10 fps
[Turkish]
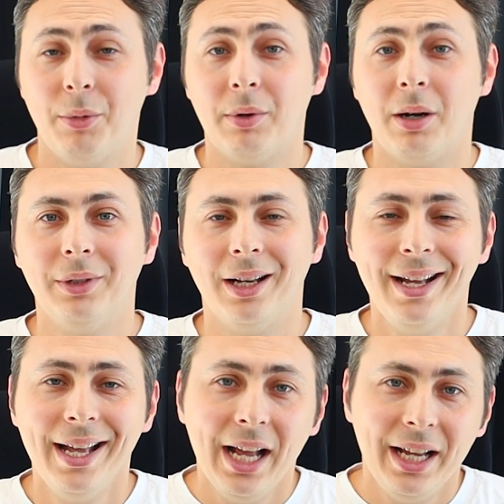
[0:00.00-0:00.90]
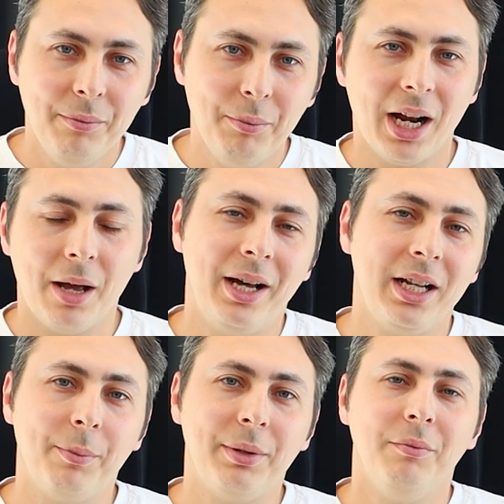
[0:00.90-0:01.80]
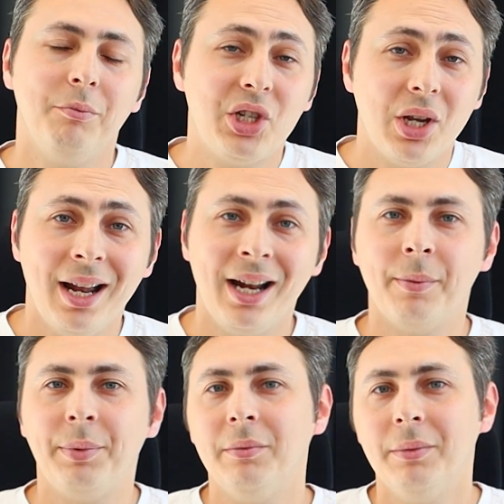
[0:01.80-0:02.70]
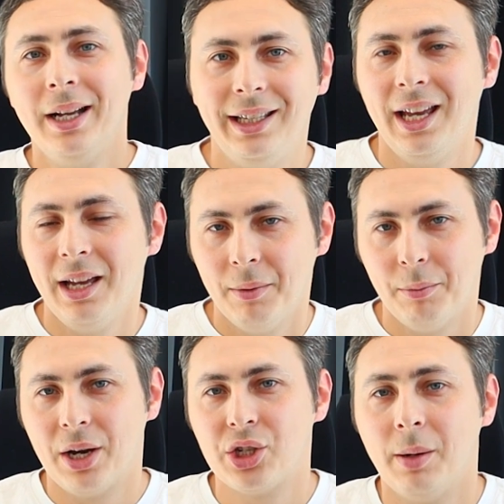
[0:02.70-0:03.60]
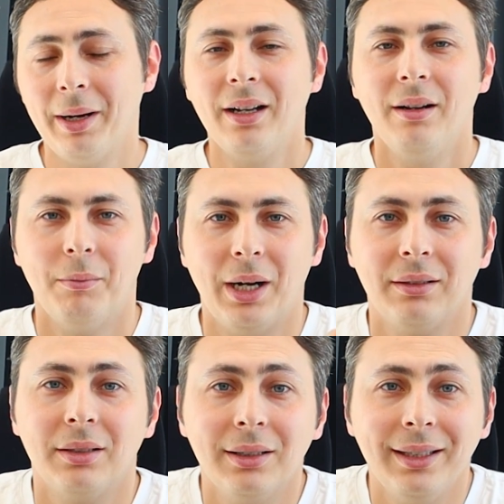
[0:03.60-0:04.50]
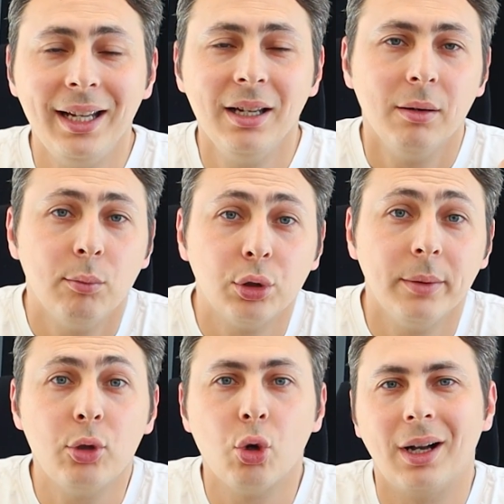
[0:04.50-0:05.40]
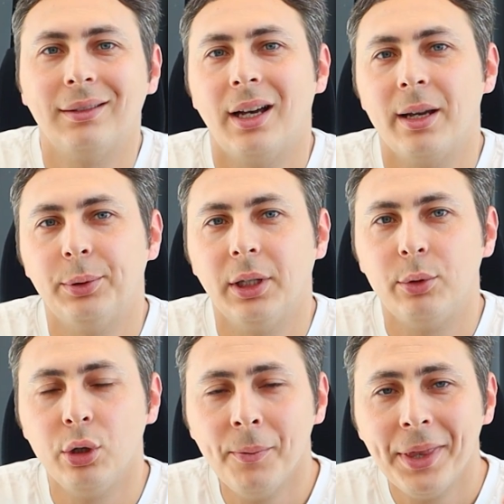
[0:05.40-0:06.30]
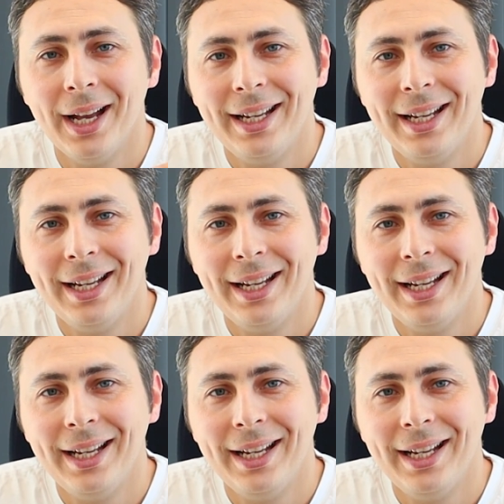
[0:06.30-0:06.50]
babamla beraber yapayım, bir şeyler yapayım diye başlamak mantıklı değil. Burada birçok hata yapılabiliyor.